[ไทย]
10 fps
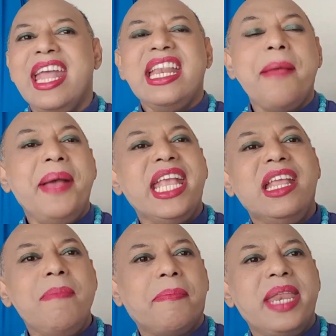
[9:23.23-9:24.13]
ถ้าไพ่
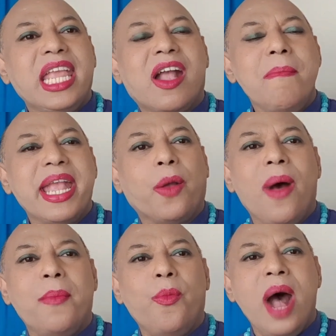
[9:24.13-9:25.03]
ขึ้นแบบนี้ก็หมายค
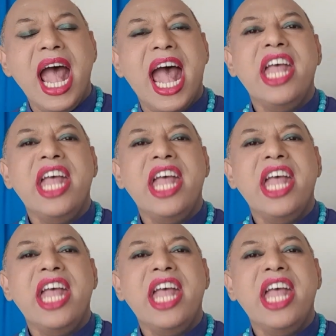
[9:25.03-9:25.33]
วามว่า